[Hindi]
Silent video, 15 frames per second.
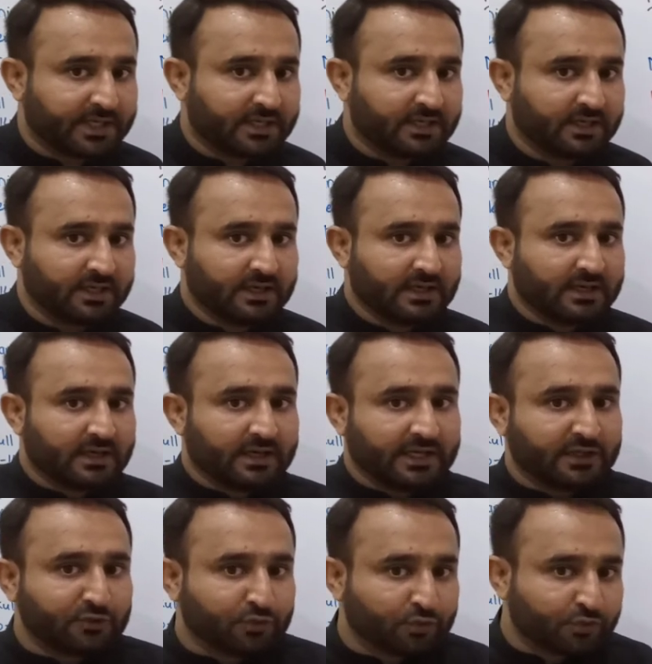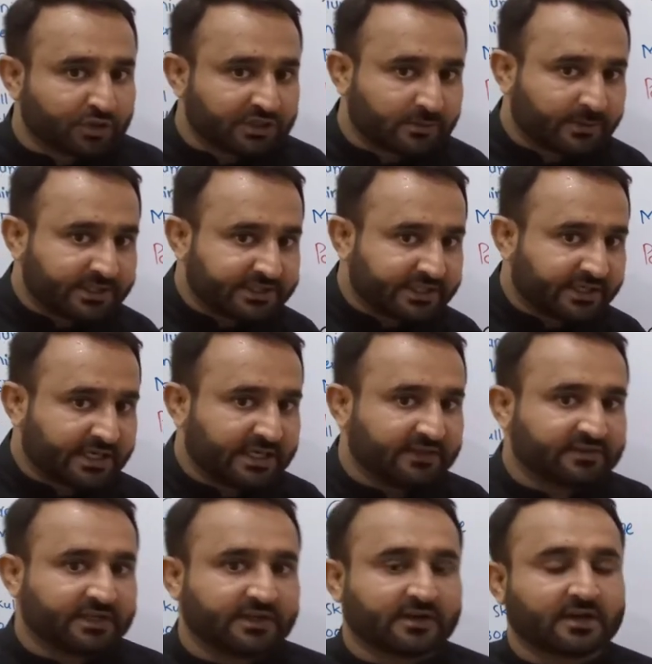ब्रेन इन दोनों के दरमियान ये रिले
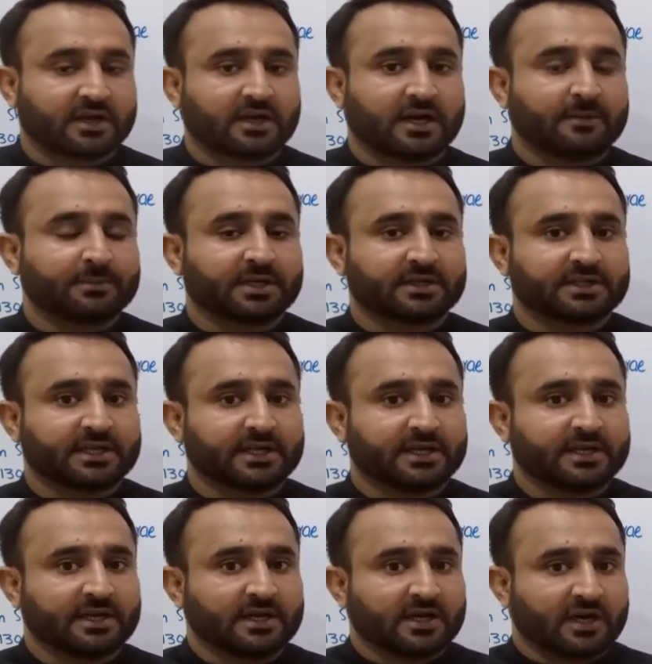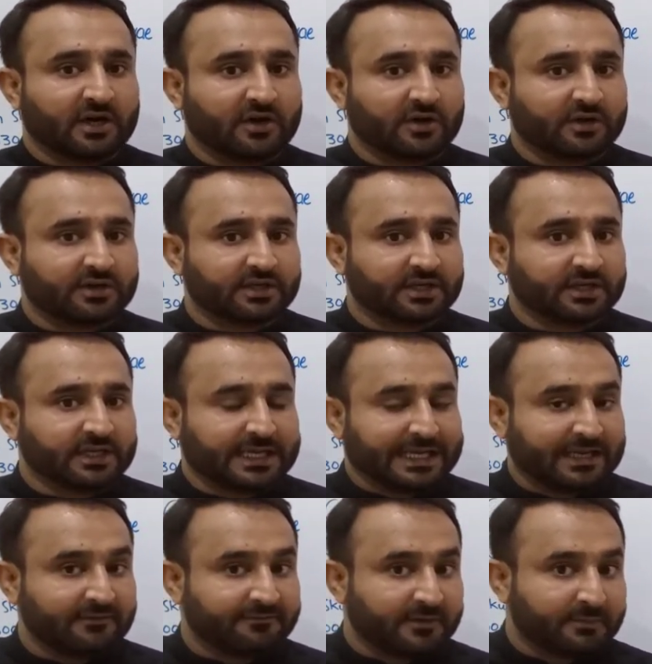सेंटर का काम करता है और
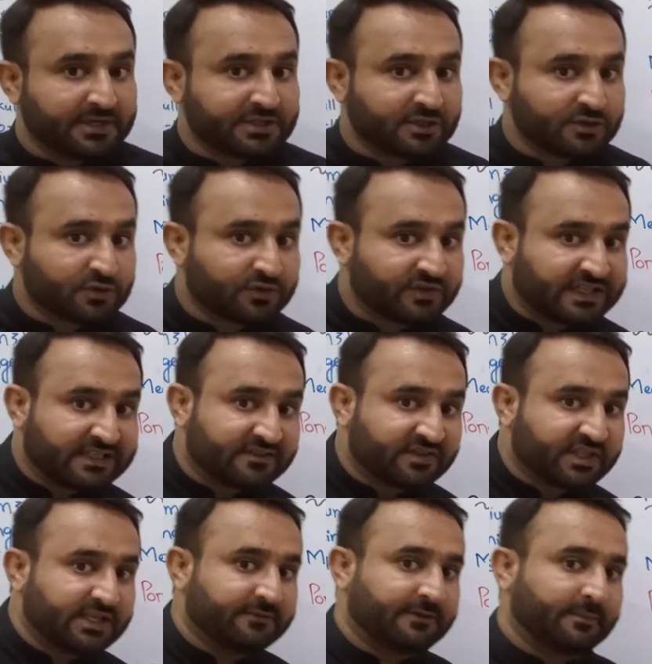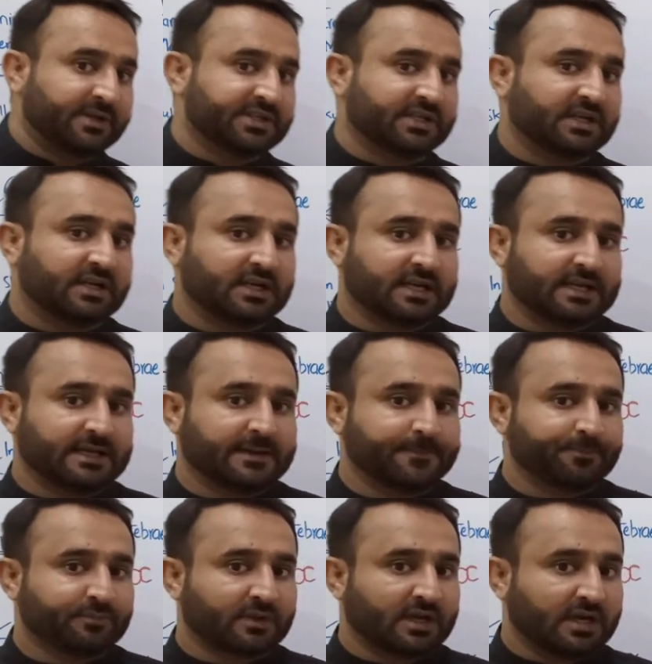इन्फॉर्मेशन जो सेंसरी इन्फॉर्मेशन आ रही है
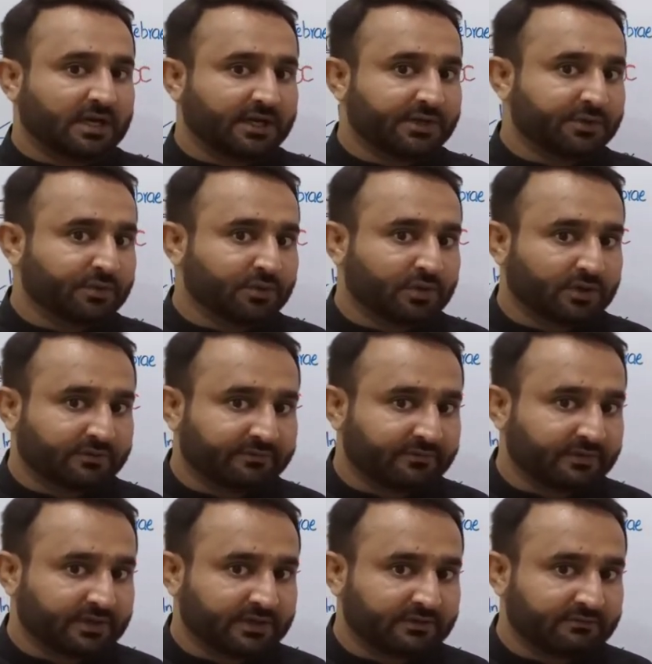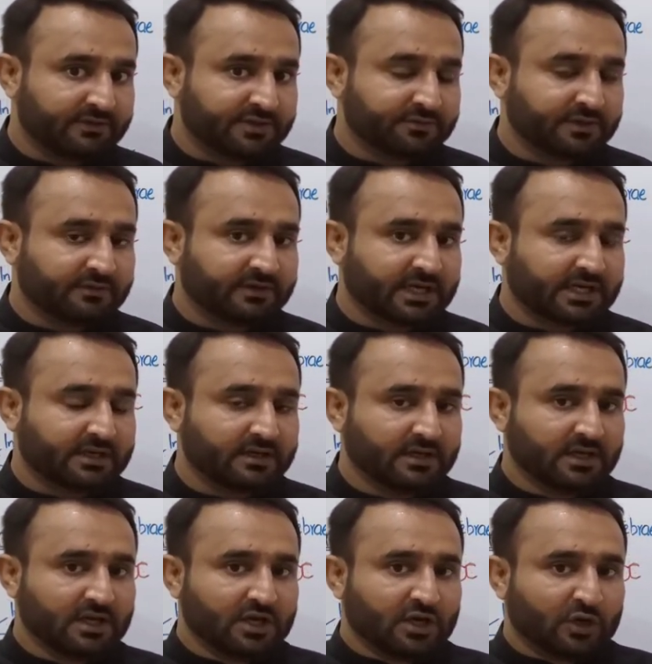ऑडियो और विजुअल वगैरह
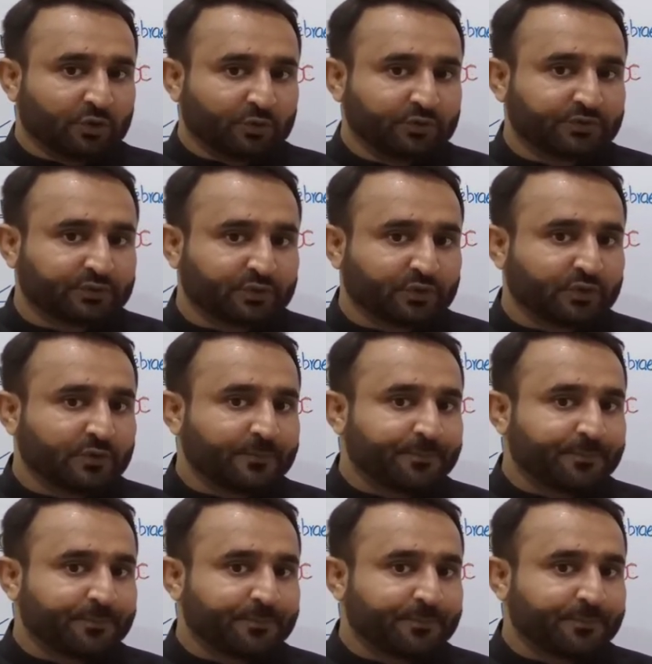उसको